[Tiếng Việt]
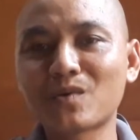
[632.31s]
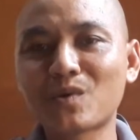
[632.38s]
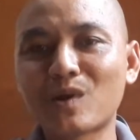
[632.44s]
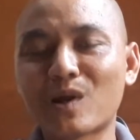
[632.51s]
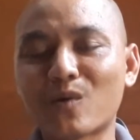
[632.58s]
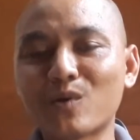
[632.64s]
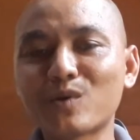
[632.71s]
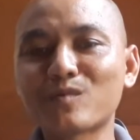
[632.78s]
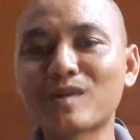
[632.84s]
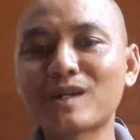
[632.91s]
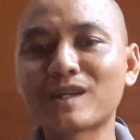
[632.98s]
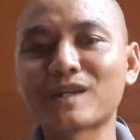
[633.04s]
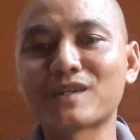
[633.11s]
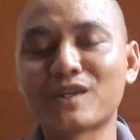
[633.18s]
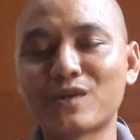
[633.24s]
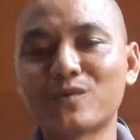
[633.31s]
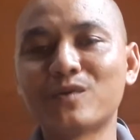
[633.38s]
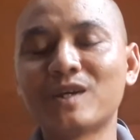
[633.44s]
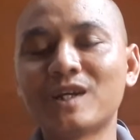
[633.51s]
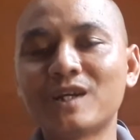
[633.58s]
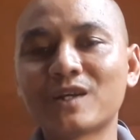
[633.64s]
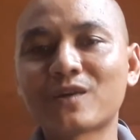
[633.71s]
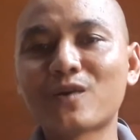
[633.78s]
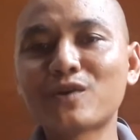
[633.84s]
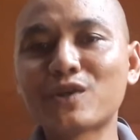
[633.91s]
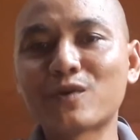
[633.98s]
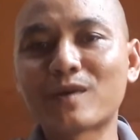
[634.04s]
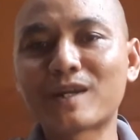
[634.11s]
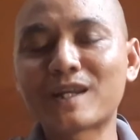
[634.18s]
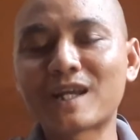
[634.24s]
nó lỗi rất là nhiều có
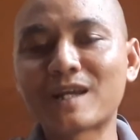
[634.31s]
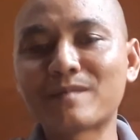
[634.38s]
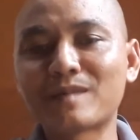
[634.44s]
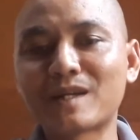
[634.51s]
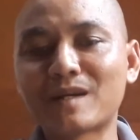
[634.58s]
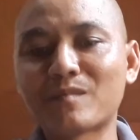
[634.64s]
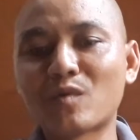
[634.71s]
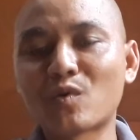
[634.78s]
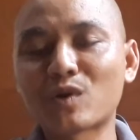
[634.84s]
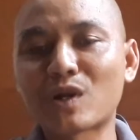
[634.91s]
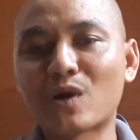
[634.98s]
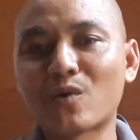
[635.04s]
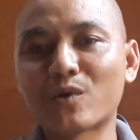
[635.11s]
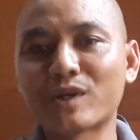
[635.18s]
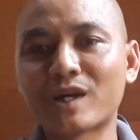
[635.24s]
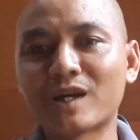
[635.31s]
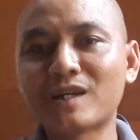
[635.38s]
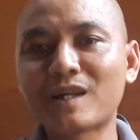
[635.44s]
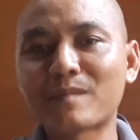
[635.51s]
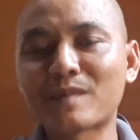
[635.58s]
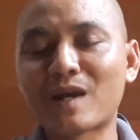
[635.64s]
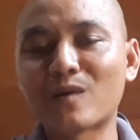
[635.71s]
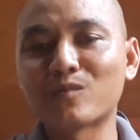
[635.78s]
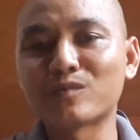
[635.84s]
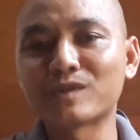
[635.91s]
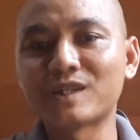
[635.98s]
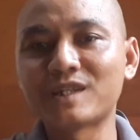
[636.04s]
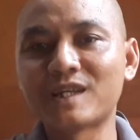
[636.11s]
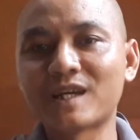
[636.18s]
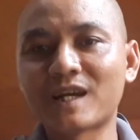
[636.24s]
nhiều anh em là mua nồi ở lâm đồng
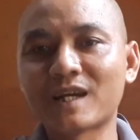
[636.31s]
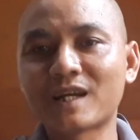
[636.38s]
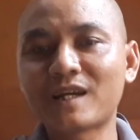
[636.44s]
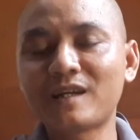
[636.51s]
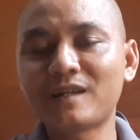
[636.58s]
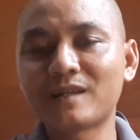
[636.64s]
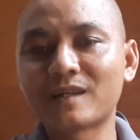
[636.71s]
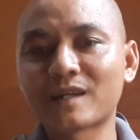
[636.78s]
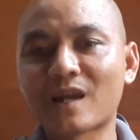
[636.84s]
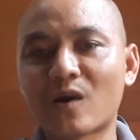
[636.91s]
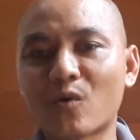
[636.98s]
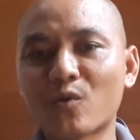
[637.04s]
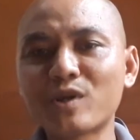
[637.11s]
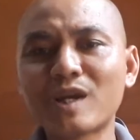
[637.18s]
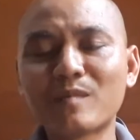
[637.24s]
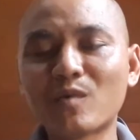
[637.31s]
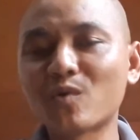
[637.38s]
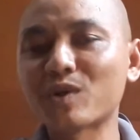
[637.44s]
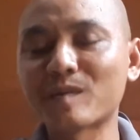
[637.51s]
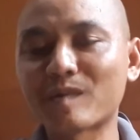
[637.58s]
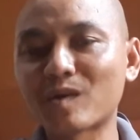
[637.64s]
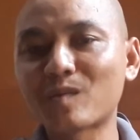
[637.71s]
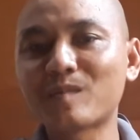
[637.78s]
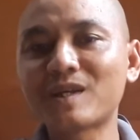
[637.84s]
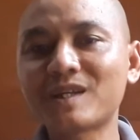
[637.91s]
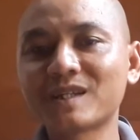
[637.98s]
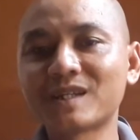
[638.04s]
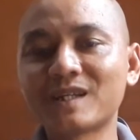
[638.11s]
gì về á đổi hay mua vậy mình không biết